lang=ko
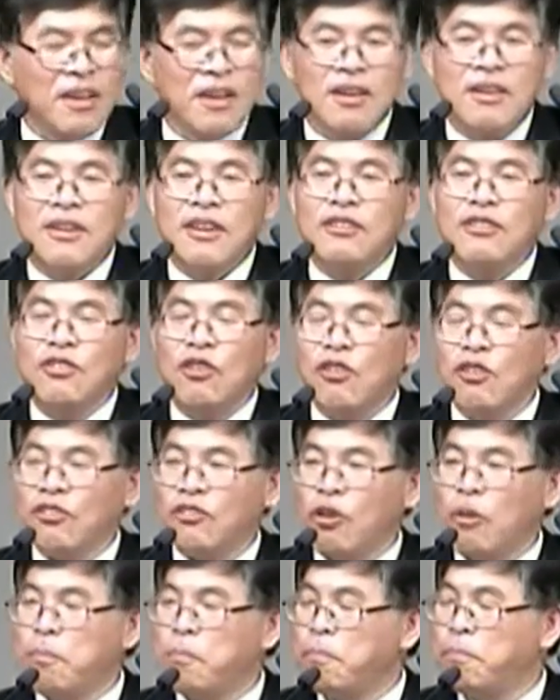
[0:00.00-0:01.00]
그게 첫,
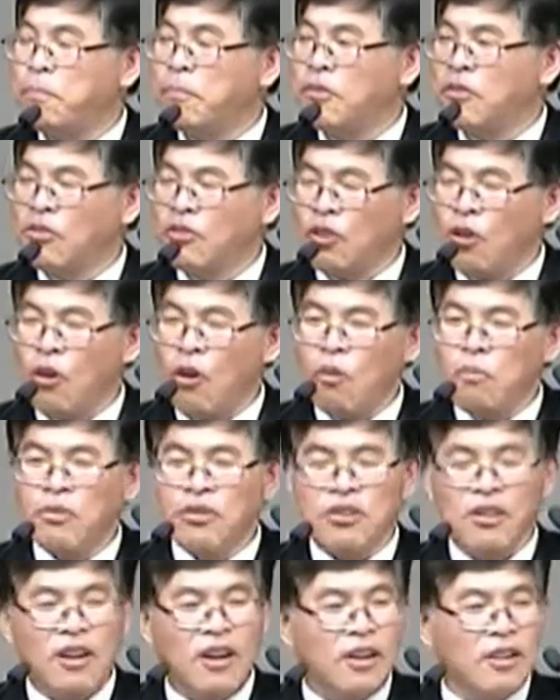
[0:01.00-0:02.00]
첫, 처음
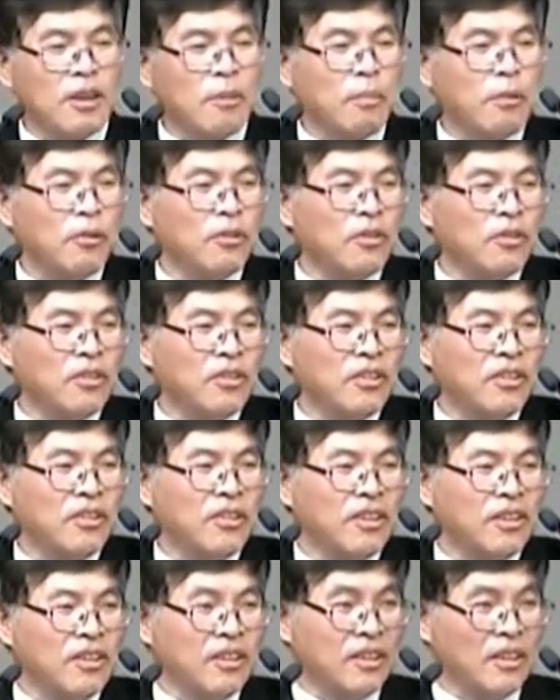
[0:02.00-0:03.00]
시작할 때
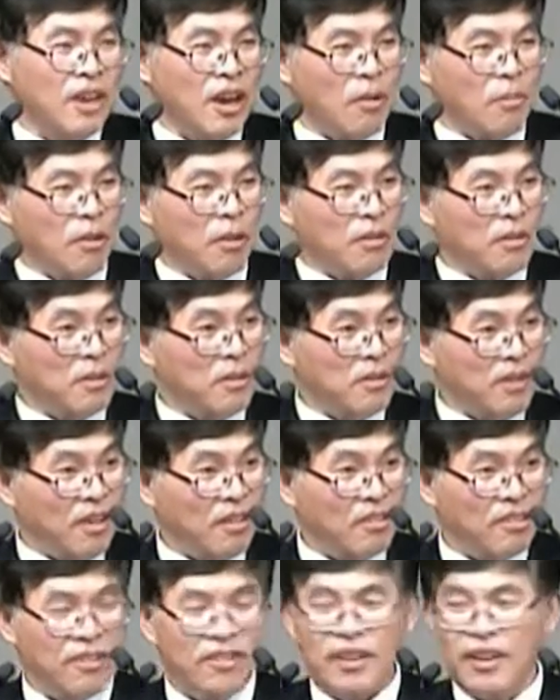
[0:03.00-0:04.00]
버전이 에콰도르에서
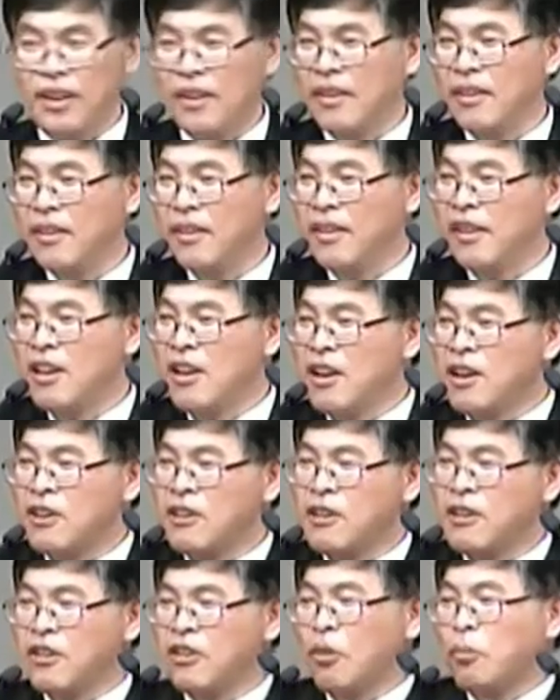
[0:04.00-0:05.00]
했는데
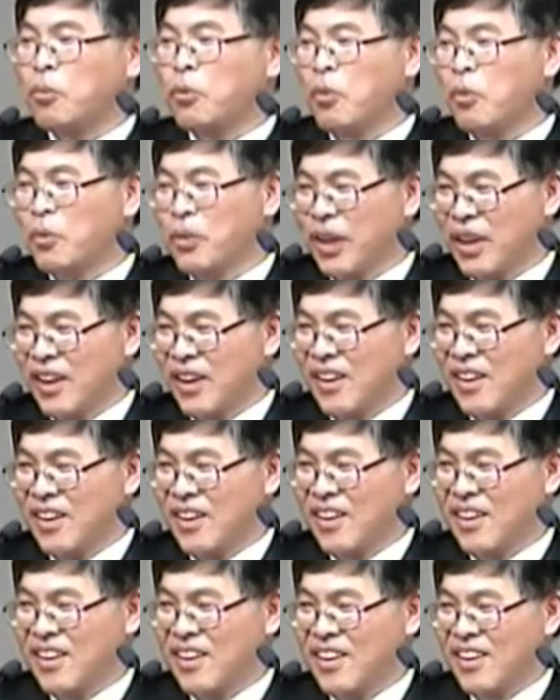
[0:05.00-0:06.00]
그옆 동네
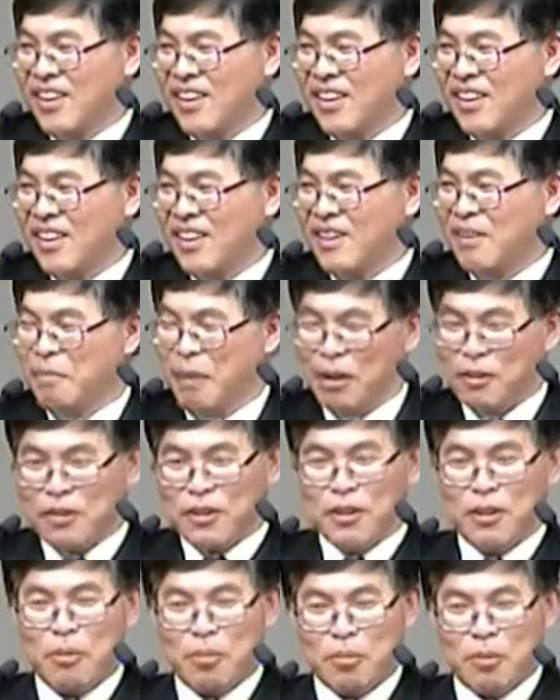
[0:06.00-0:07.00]
바로
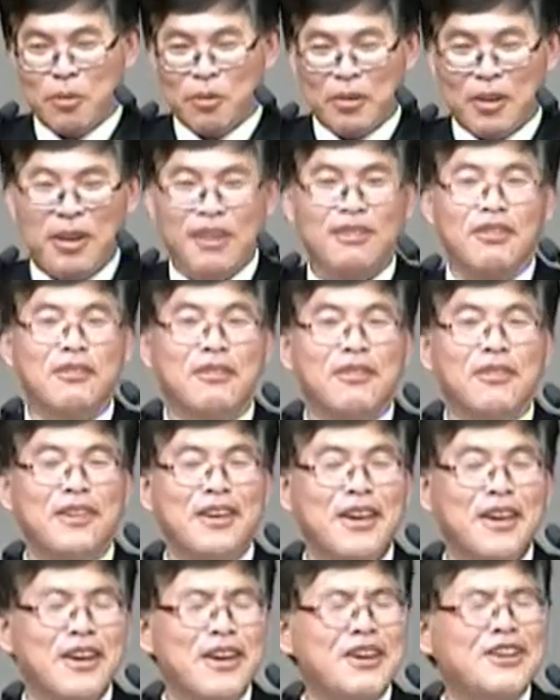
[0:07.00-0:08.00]
그옆 동네. 그래서 저는
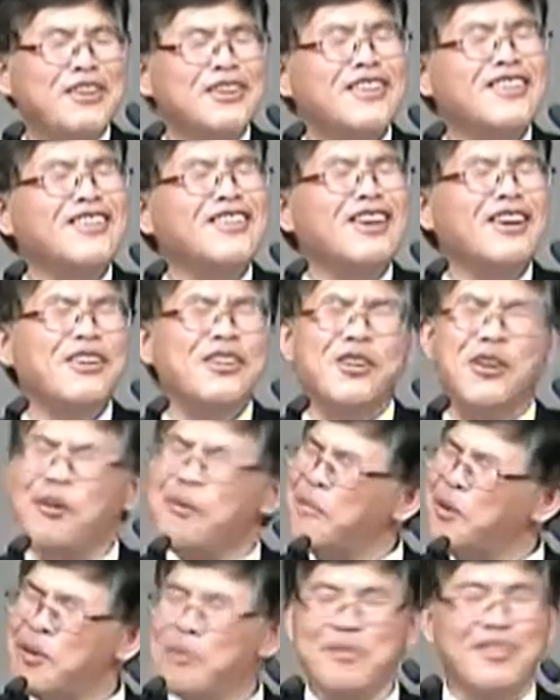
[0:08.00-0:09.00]
그 실상을
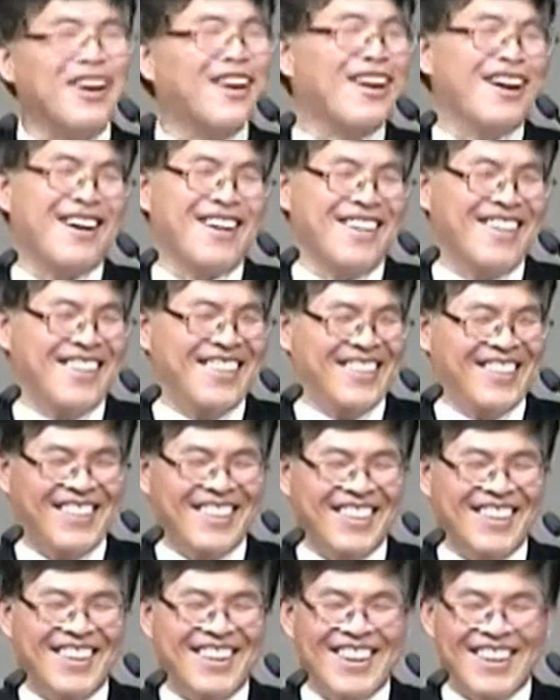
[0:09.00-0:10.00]
너무 너무 잘 알아요.
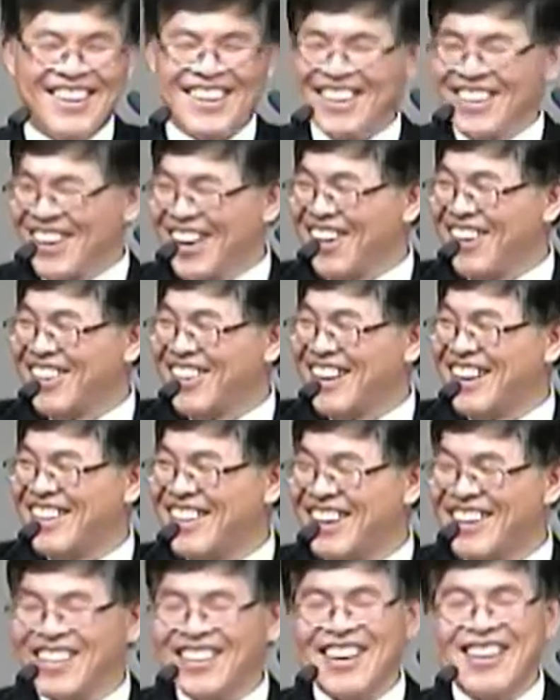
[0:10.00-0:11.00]
그게 어떻게
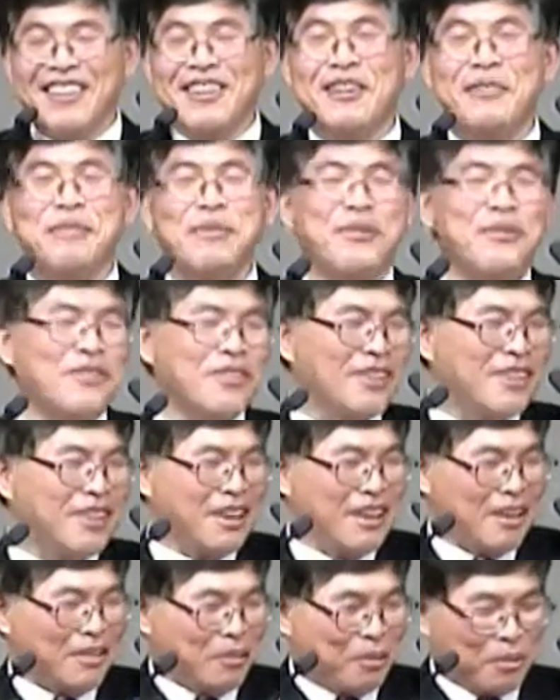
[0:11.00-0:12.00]
차등되는지 그거 보는
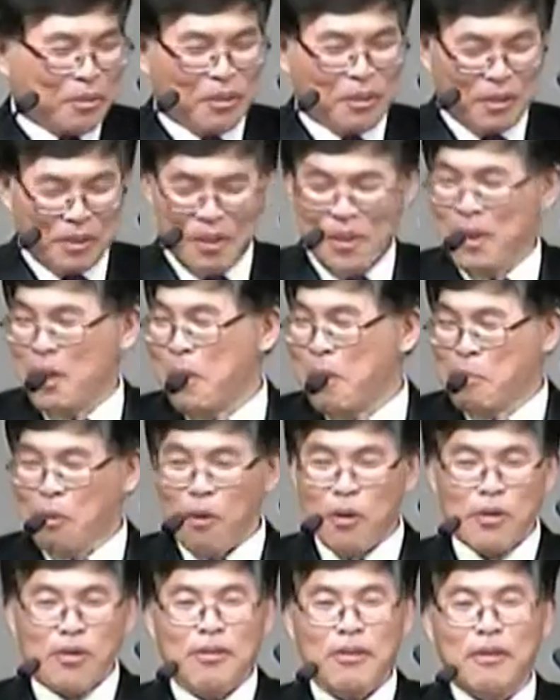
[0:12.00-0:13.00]
순간 야 저건 저
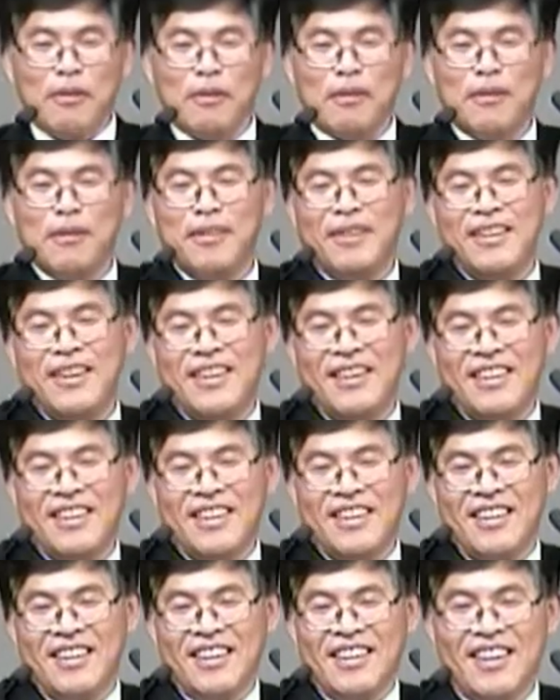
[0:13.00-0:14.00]
벌써 이
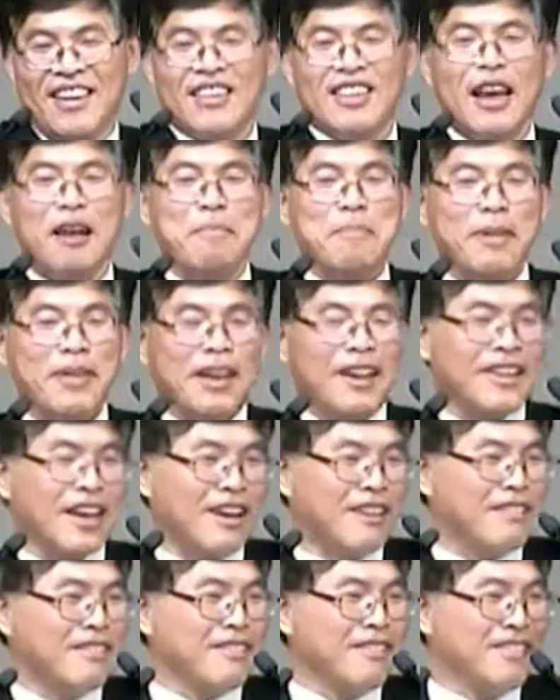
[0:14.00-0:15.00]
땅바닥이
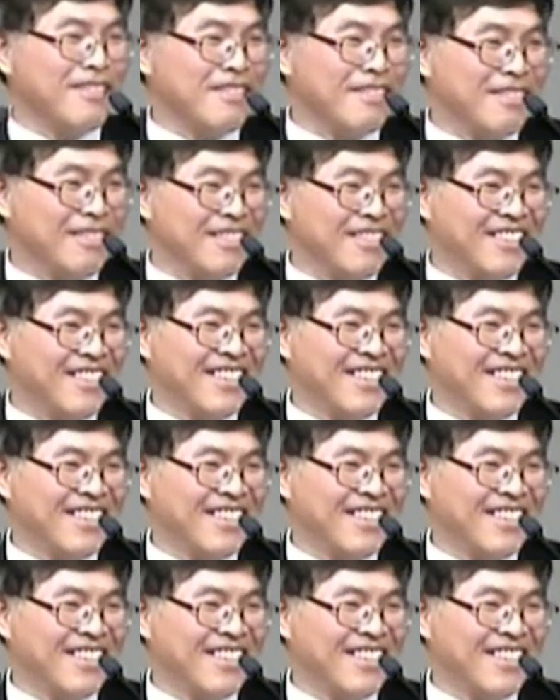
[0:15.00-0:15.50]
다르거든요.